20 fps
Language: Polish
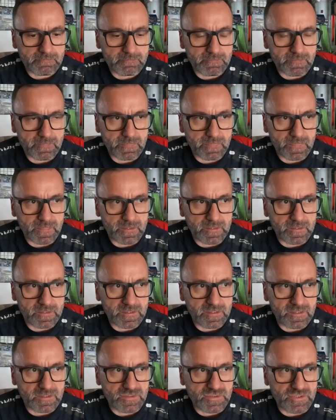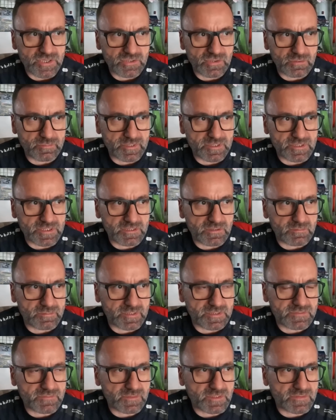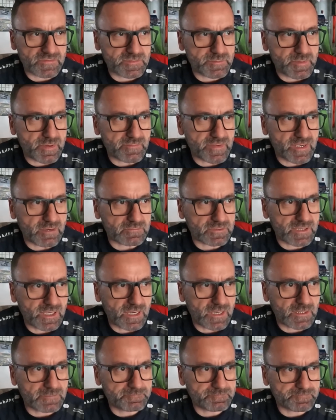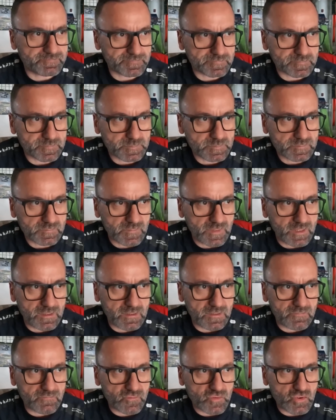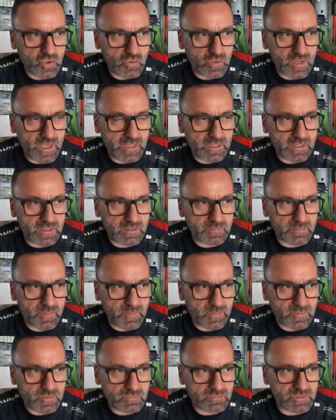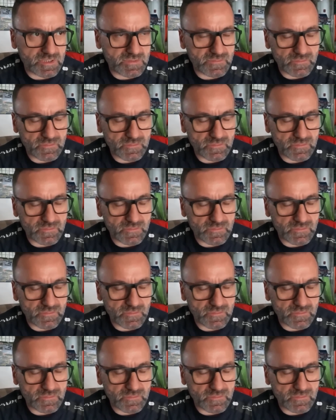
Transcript: Dzień dobry. Dzień dobry, dzień dobry. Dzwonię w sprawie autka. E, wczoraj e, po prostu nie